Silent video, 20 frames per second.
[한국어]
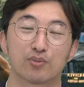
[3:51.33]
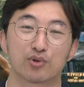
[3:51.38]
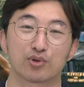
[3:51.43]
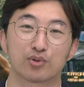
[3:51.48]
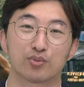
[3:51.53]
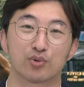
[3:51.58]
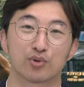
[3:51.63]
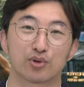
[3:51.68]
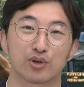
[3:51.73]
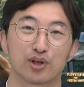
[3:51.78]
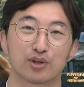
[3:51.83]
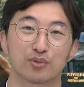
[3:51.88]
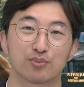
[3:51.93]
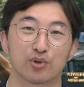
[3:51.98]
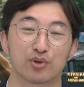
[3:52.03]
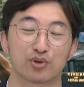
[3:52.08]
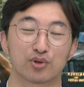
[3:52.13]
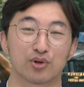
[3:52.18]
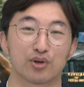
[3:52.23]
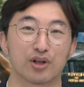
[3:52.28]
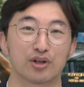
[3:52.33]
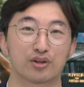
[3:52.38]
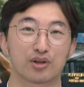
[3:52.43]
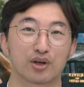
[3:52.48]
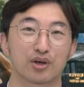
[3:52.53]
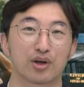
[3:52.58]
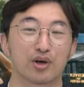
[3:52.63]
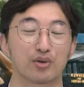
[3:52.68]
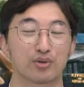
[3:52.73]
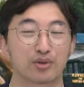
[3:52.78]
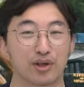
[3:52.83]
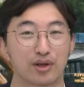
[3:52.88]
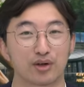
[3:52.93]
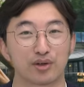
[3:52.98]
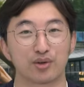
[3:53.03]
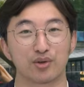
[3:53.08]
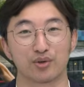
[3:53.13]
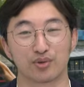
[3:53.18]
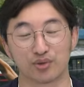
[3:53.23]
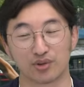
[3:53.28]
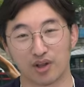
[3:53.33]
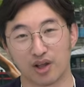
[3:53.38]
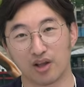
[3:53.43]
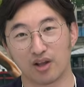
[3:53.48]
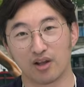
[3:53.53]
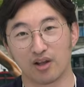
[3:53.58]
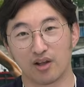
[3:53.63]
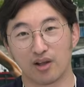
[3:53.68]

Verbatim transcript: 보지 못하는 뭐 그런 안타까운 상황이었는데